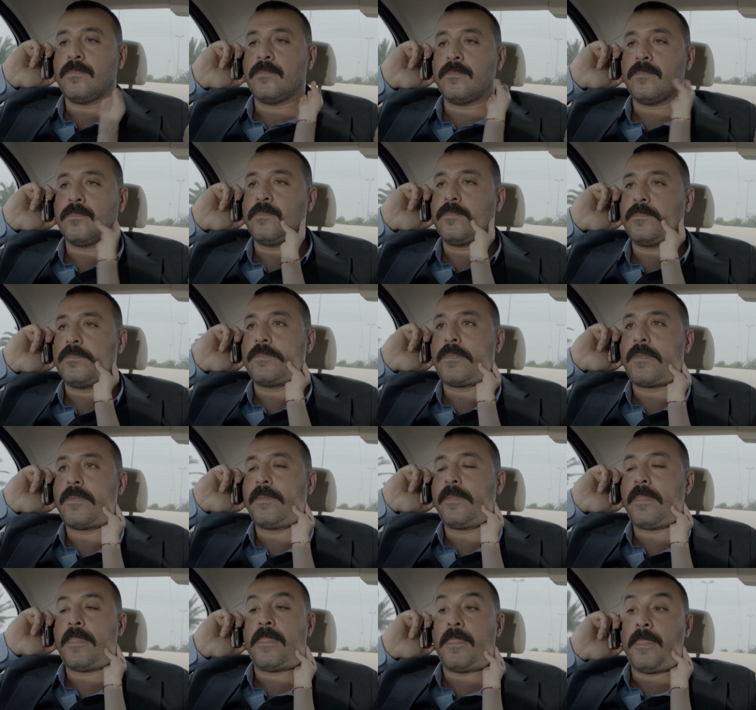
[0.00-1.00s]
Hikmet Kazan'la
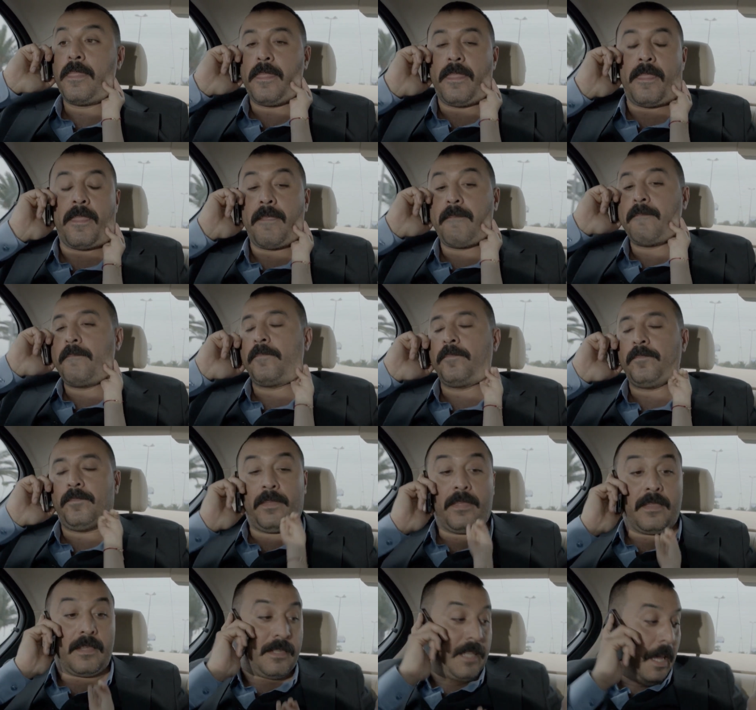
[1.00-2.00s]
konuş oğluna sahip çıksın.
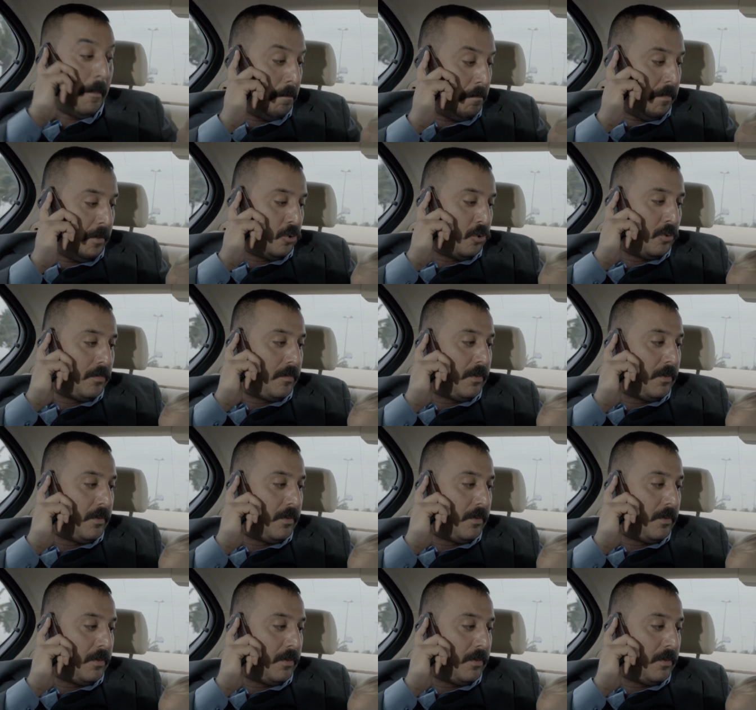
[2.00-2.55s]
Yapma.